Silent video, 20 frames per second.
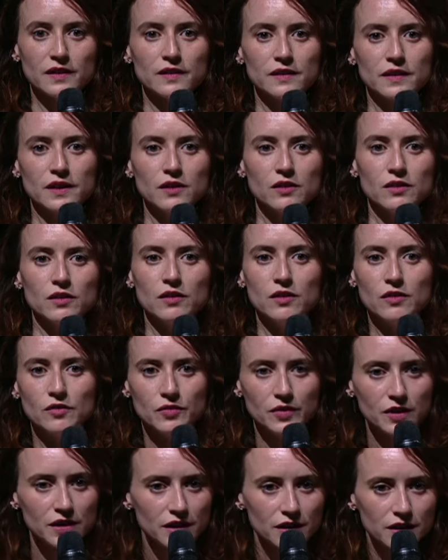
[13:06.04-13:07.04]
c'est euh, en
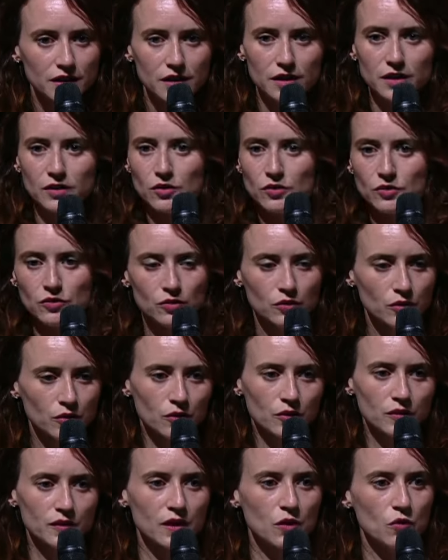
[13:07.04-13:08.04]
fin d'année, quand
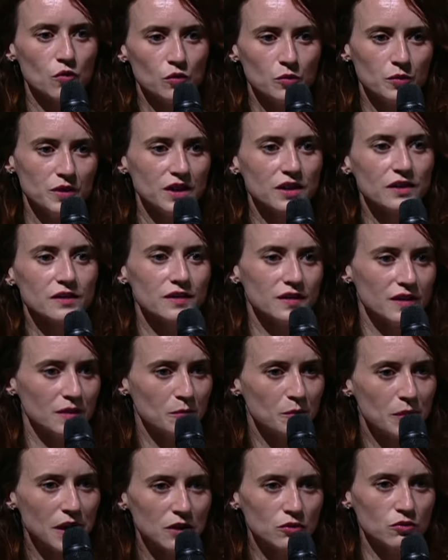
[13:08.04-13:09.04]
euh, ça roule bien,
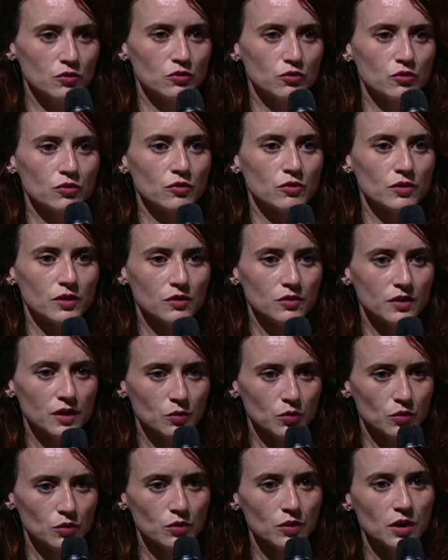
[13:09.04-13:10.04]
c'est pas du tout ce qu'on a au
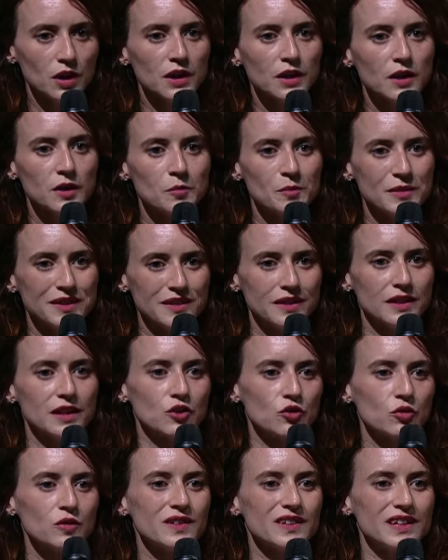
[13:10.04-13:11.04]
début, mais c'est
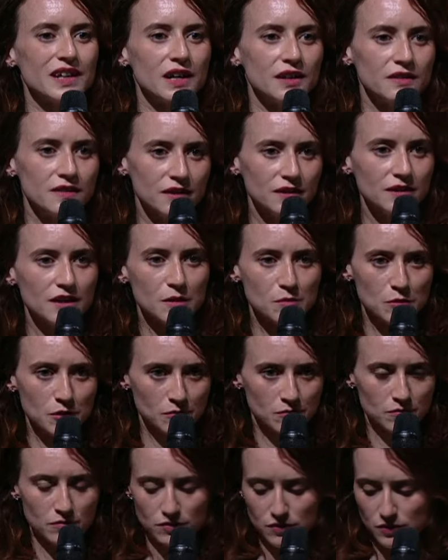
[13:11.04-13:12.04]
quelque chose qui est atteignable.
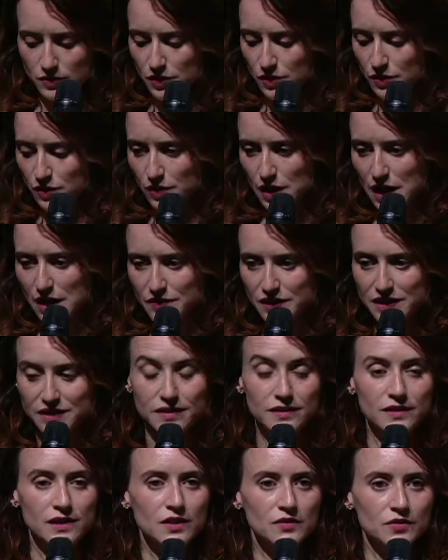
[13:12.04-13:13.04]
Euh, avec
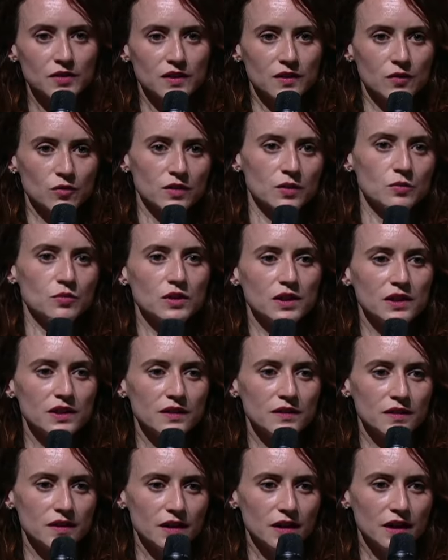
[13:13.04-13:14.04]
des élèves qui en début d'année étaient